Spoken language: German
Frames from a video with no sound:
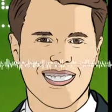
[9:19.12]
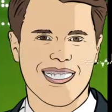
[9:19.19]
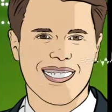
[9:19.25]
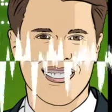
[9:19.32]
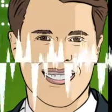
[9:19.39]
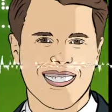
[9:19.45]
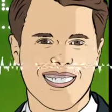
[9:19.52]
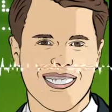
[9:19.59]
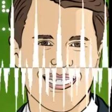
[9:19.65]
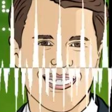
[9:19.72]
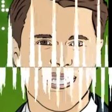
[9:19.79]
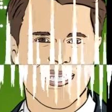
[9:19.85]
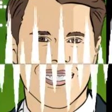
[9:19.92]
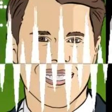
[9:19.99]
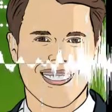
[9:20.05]
also
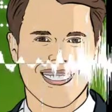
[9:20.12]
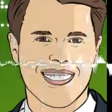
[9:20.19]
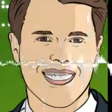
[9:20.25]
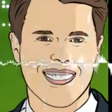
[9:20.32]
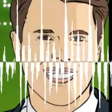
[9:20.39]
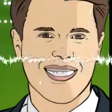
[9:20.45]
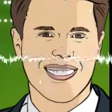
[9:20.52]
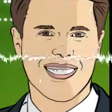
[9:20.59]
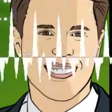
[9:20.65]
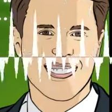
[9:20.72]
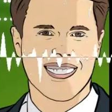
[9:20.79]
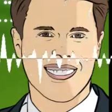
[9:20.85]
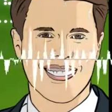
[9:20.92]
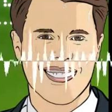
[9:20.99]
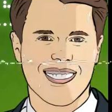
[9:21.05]
eure
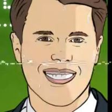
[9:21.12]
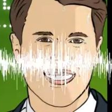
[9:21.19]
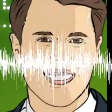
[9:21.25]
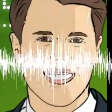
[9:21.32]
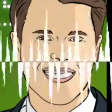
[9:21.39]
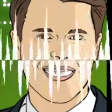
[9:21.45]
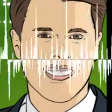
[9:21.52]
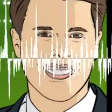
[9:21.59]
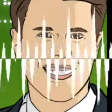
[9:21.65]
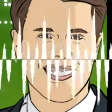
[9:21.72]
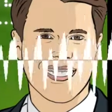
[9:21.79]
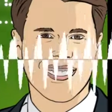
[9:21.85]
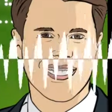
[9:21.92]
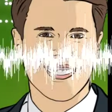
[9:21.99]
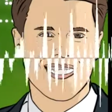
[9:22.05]
Dienstleistung oder speziell
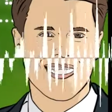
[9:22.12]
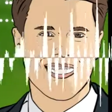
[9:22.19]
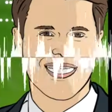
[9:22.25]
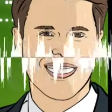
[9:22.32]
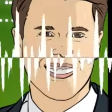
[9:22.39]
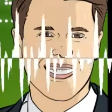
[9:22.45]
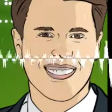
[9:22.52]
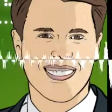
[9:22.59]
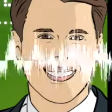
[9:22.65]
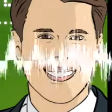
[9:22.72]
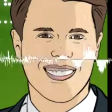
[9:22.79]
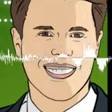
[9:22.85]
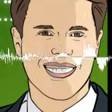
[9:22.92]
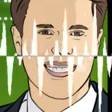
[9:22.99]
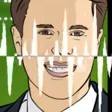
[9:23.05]
deine Dienstleistung
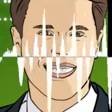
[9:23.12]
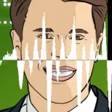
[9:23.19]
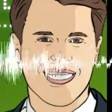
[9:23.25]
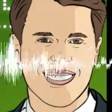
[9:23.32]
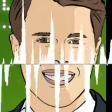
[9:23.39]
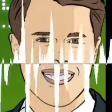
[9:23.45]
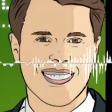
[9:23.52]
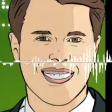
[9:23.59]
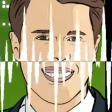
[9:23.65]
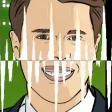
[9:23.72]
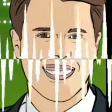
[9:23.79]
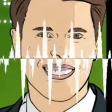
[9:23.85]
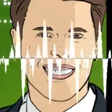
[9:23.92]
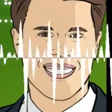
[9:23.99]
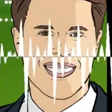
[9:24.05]
ist, wenn ich jetzt als
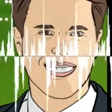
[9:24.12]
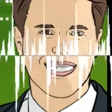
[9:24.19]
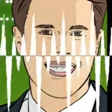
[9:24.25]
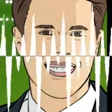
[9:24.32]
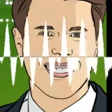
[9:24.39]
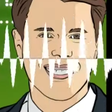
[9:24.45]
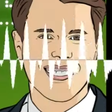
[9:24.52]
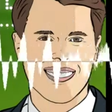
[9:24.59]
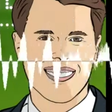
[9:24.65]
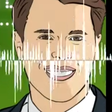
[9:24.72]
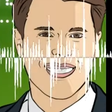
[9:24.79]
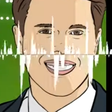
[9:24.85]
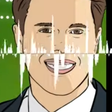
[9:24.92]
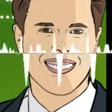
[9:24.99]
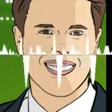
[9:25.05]
größeres Unternehmen,
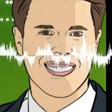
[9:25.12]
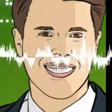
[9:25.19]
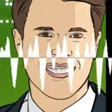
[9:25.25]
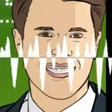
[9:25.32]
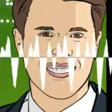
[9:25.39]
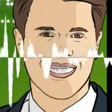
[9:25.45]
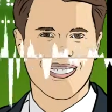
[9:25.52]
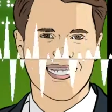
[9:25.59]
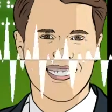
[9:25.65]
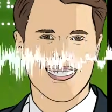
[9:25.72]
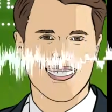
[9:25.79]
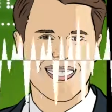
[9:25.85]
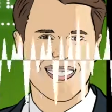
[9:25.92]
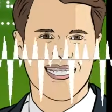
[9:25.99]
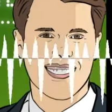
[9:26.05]
sagen wir mal mit
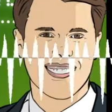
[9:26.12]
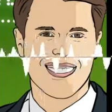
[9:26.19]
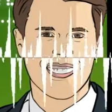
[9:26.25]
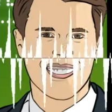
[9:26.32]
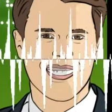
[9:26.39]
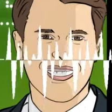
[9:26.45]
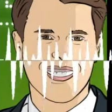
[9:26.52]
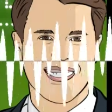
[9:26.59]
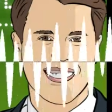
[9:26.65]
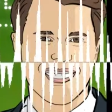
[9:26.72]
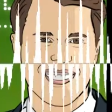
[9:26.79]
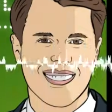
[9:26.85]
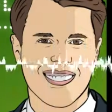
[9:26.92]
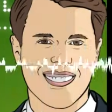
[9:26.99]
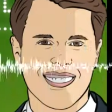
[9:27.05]
750 Millionen Euro
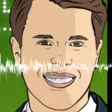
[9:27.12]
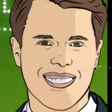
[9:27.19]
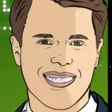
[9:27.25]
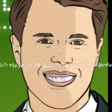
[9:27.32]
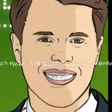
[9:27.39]
Umsatz,